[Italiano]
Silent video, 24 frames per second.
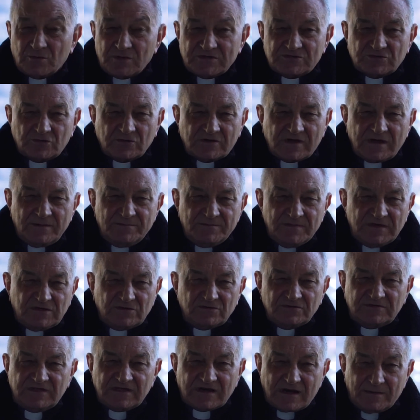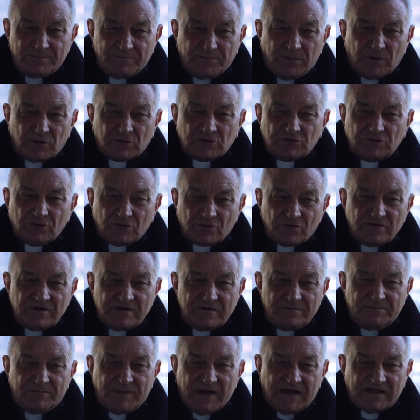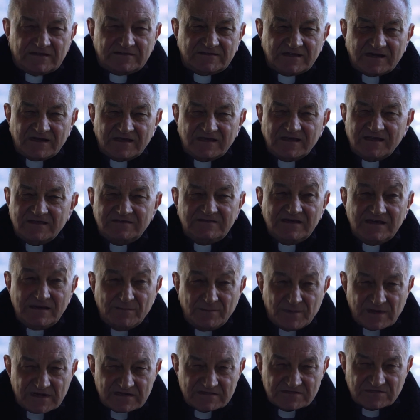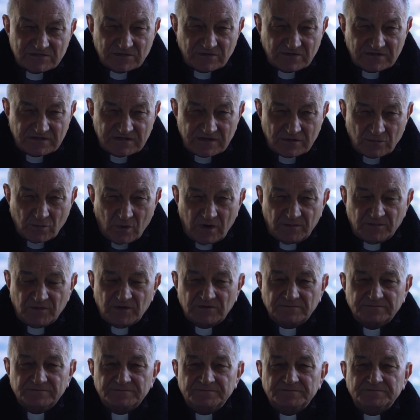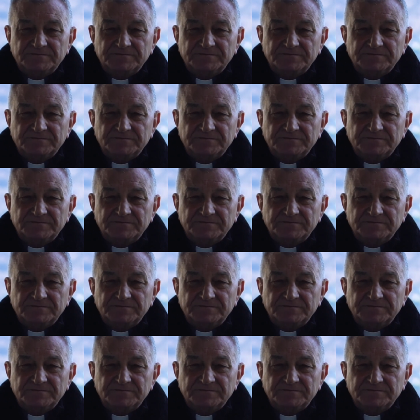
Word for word: questo cammino di rapporto con il Padre e di liberazione dell'uomo.